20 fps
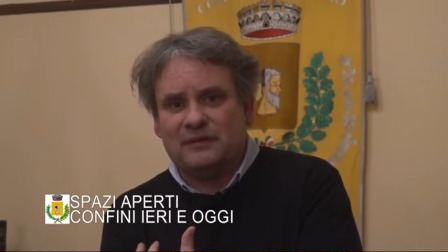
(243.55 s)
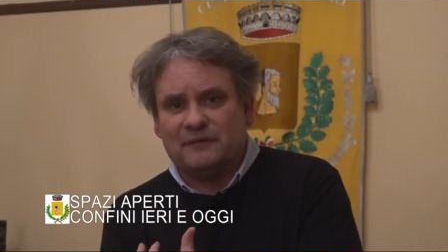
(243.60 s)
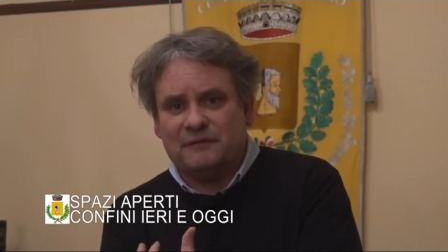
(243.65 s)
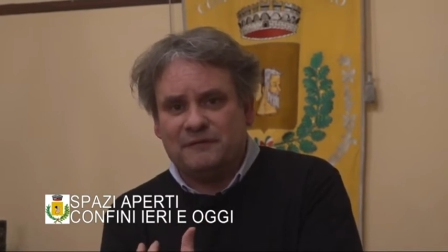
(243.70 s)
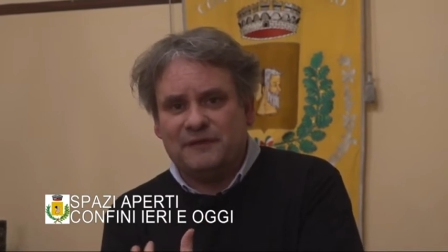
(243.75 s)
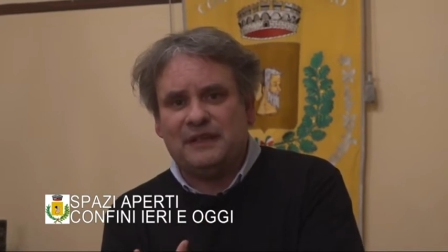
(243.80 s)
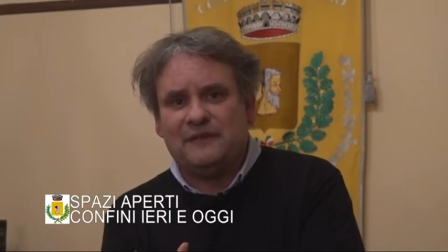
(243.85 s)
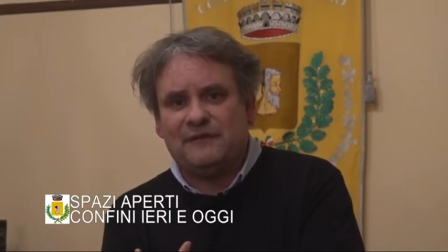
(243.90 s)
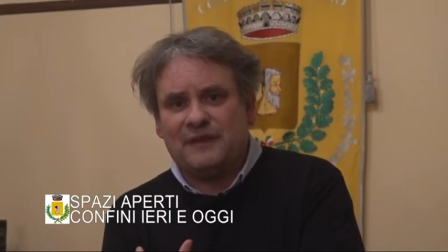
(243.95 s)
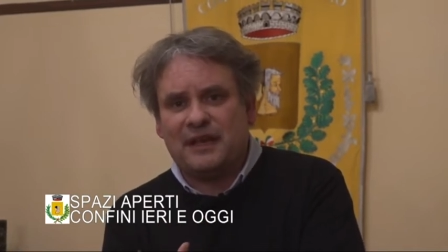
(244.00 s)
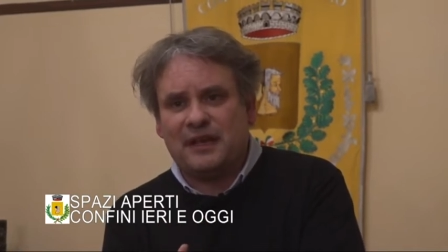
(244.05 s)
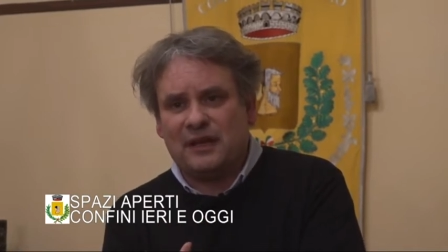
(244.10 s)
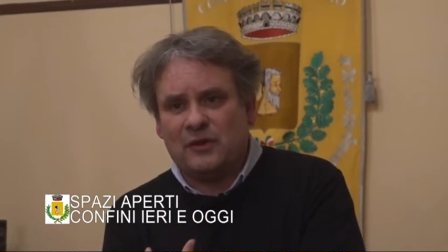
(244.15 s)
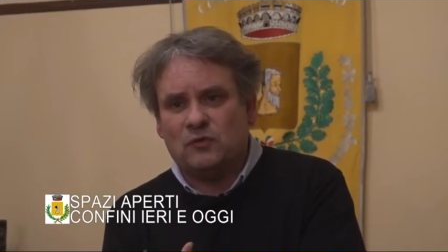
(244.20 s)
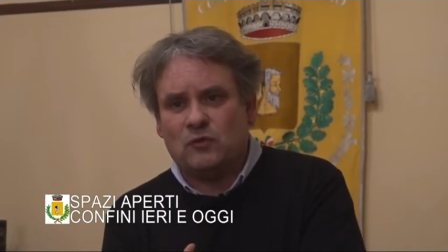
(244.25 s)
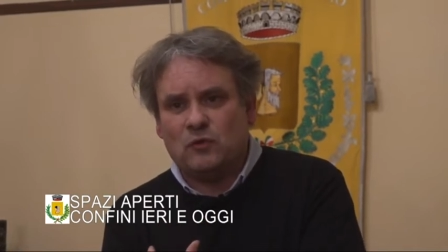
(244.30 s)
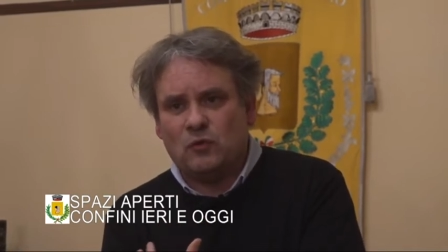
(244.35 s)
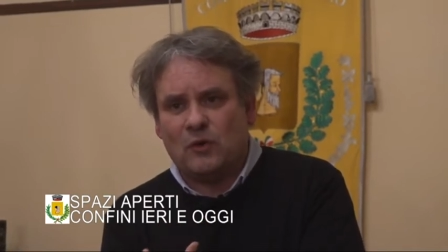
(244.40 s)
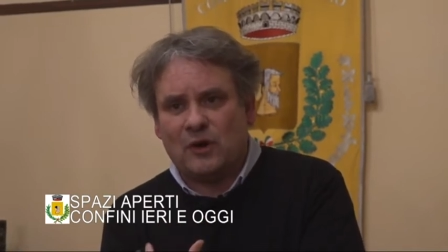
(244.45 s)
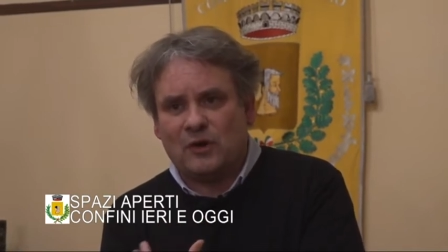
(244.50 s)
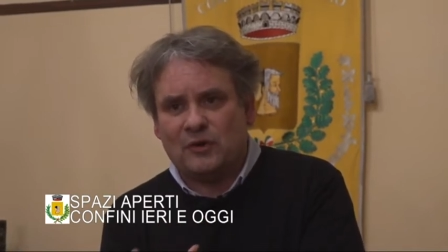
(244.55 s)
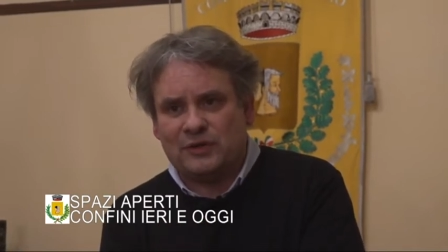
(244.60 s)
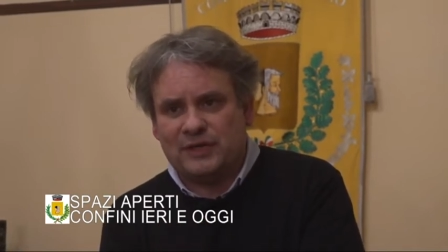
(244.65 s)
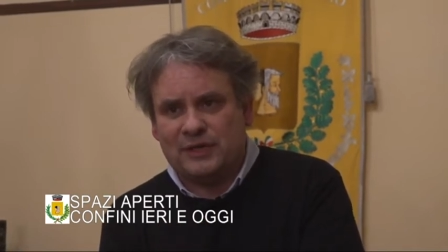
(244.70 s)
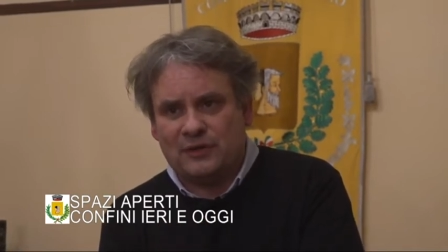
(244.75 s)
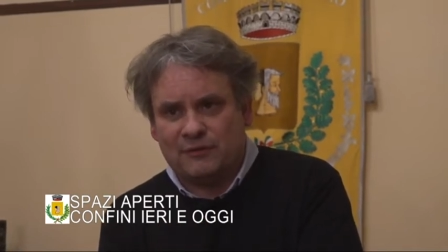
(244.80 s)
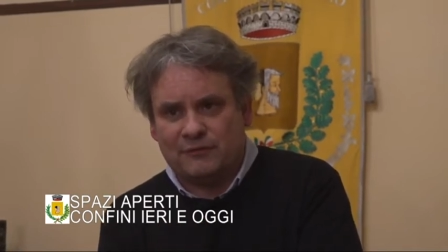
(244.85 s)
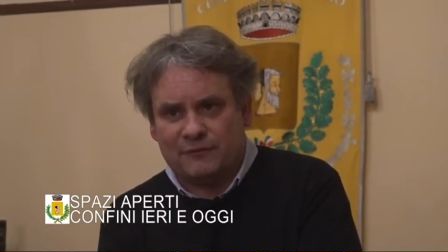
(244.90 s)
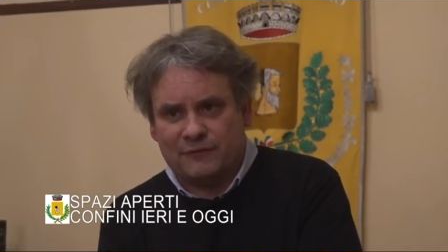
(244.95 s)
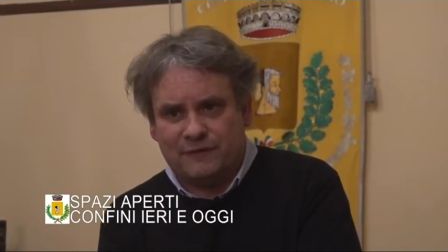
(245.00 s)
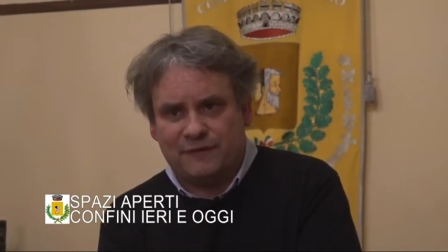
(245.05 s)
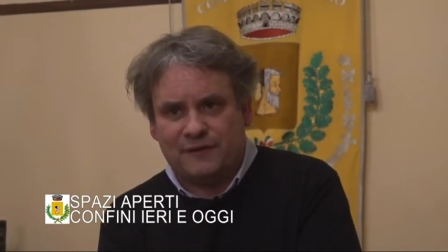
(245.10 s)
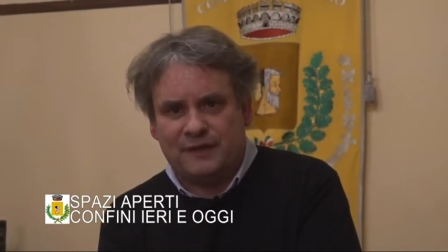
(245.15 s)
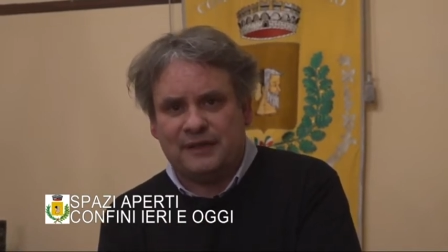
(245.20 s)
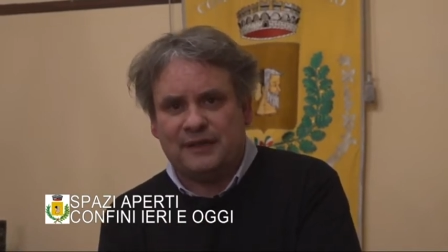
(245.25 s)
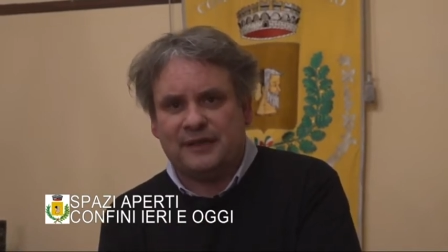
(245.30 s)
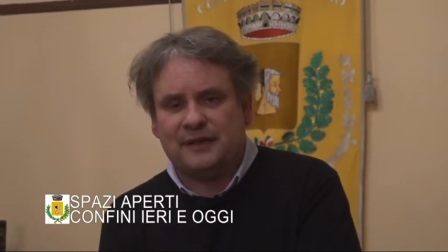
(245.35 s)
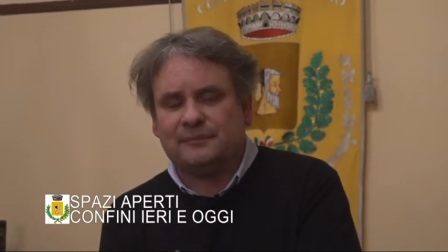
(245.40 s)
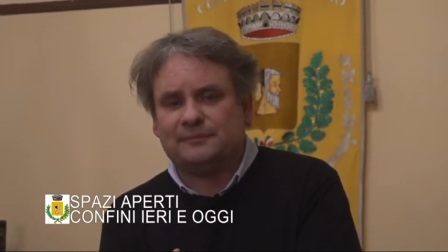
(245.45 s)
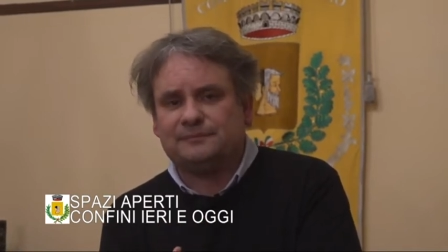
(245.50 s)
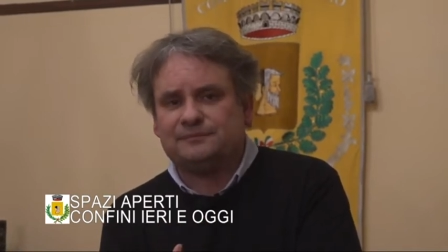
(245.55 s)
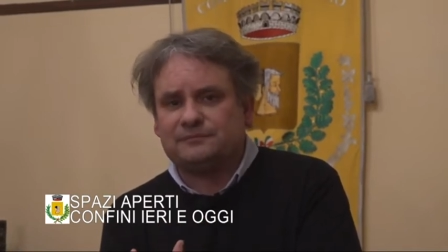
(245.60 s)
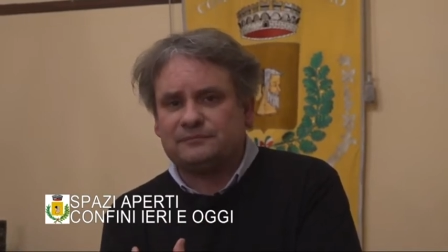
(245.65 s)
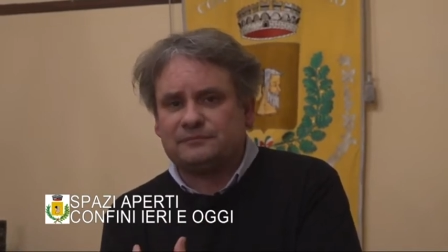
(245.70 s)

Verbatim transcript: vivere in un luogo di confine,